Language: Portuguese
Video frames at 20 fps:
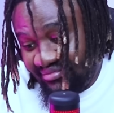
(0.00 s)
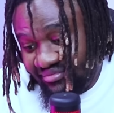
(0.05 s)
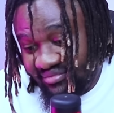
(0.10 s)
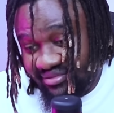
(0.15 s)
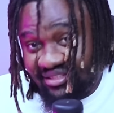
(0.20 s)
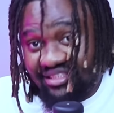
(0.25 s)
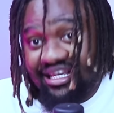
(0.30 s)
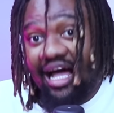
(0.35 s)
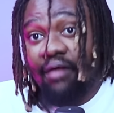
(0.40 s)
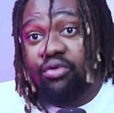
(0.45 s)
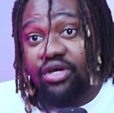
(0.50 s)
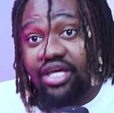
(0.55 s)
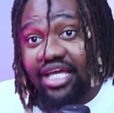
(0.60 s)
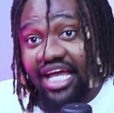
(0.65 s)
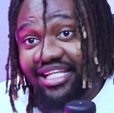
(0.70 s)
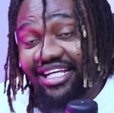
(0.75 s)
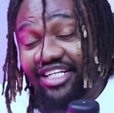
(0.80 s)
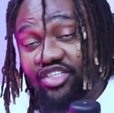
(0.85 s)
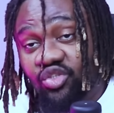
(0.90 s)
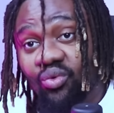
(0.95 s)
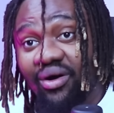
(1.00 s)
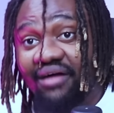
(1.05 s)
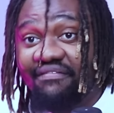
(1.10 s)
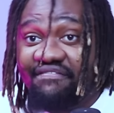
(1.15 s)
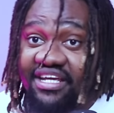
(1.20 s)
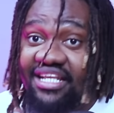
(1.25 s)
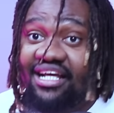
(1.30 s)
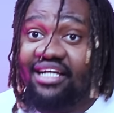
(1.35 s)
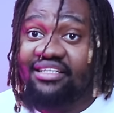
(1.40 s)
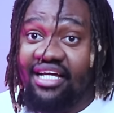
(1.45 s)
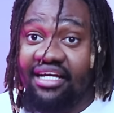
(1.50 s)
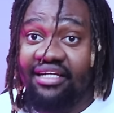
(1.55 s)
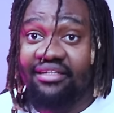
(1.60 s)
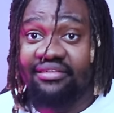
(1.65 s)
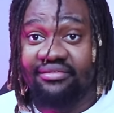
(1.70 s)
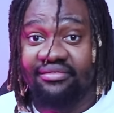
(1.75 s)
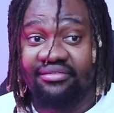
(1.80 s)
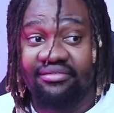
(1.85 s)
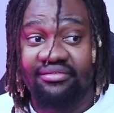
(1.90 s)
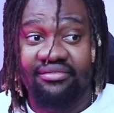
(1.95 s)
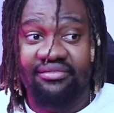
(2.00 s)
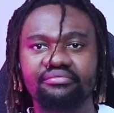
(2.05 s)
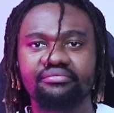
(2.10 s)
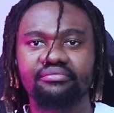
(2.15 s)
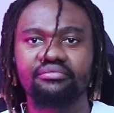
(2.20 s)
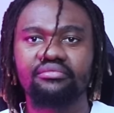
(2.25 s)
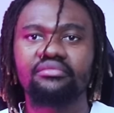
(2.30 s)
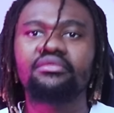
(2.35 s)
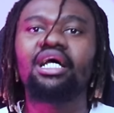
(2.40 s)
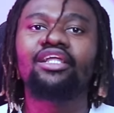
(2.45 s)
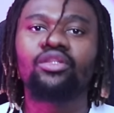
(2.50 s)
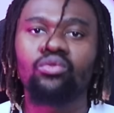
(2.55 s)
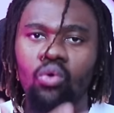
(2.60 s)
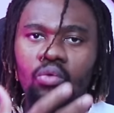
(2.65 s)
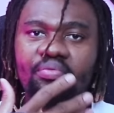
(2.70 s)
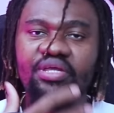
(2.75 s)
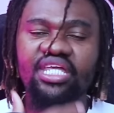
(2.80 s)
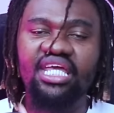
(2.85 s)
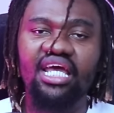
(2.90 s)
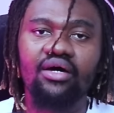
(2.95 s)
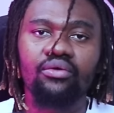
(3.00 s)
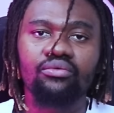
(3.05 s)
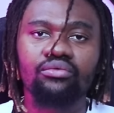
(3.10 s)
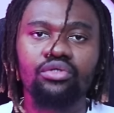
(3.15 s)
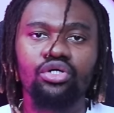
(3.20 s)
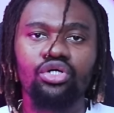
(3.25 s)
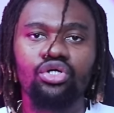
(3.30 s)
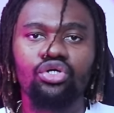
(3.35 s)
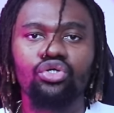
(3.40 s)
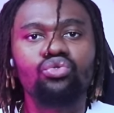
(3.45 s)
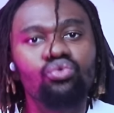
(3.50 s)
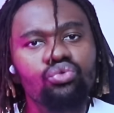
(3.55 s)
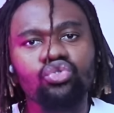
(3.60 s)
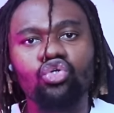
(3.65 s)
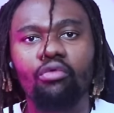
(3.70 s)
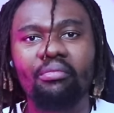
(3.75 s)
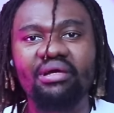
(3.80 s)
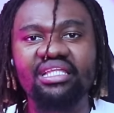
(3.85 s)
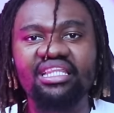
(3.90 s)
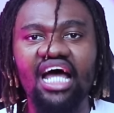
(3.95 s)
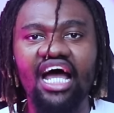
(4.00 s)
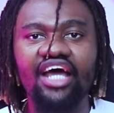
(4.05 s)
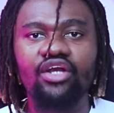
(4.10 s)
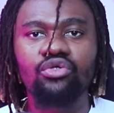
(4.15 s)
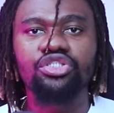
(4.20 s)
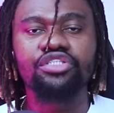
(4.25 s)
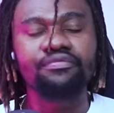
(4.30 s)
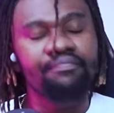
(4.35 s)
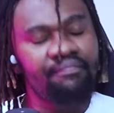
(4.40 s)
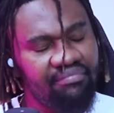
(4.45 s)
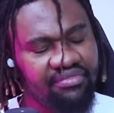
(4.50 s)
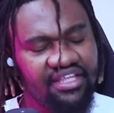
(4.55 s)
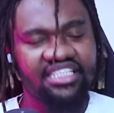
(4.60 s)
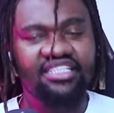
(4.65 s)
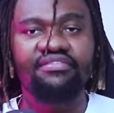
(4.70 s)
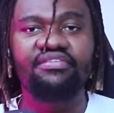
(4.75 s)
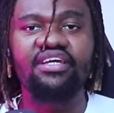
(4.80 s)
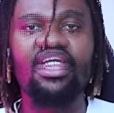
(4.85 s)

sabe o que é da sua vida, né? A tua opinião nos comentários desse